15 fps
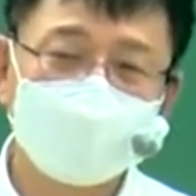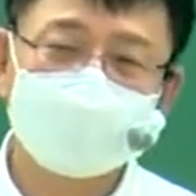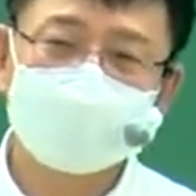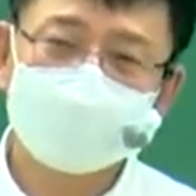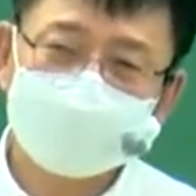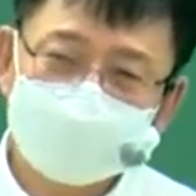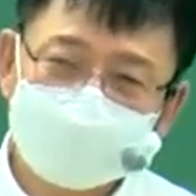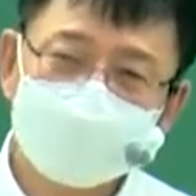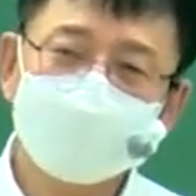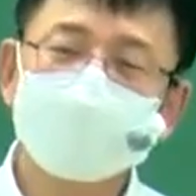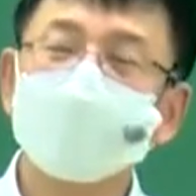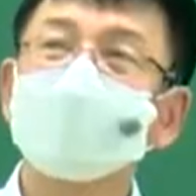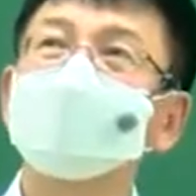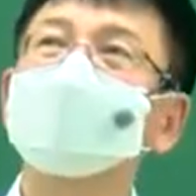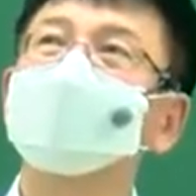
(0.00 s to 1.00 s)
쓸데없는
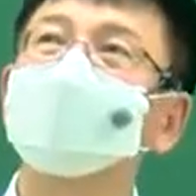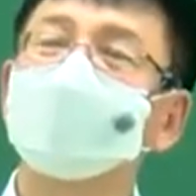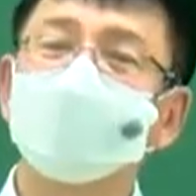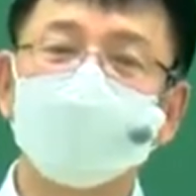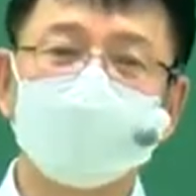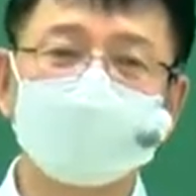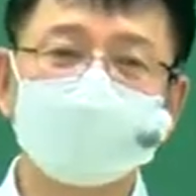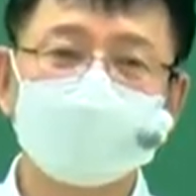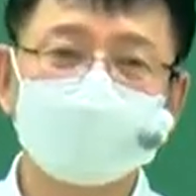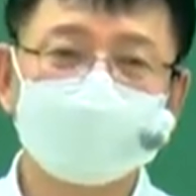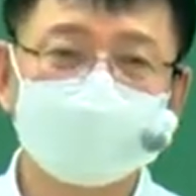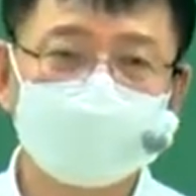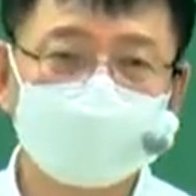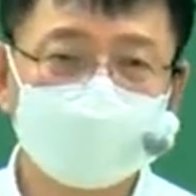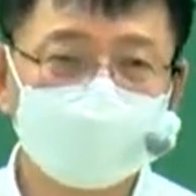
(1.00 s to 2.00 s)
데 가서 뭐 앉아
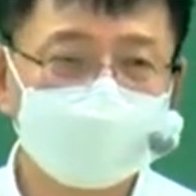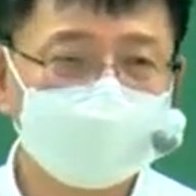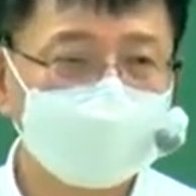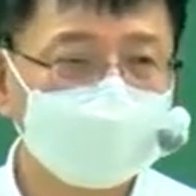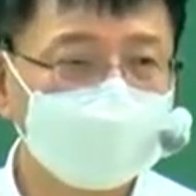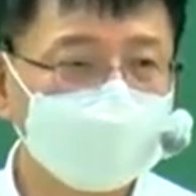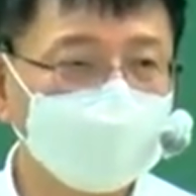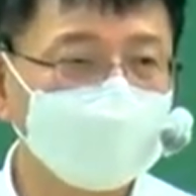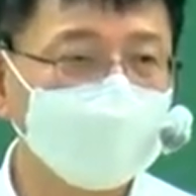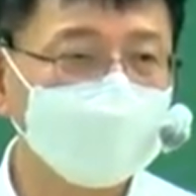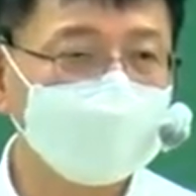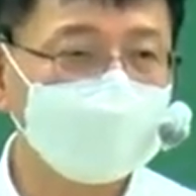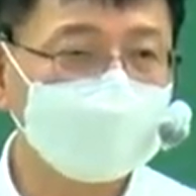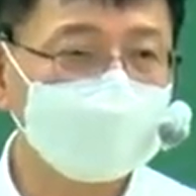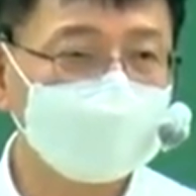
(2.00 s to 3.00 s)
있으니까
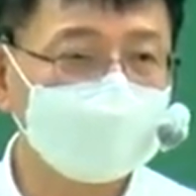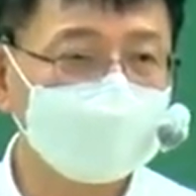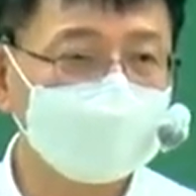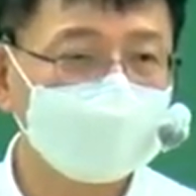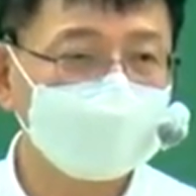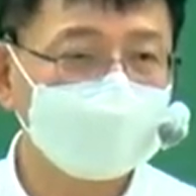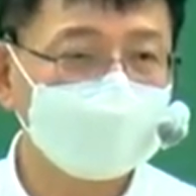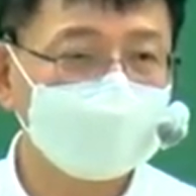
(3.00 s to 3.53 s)
답답하다는 얘기야.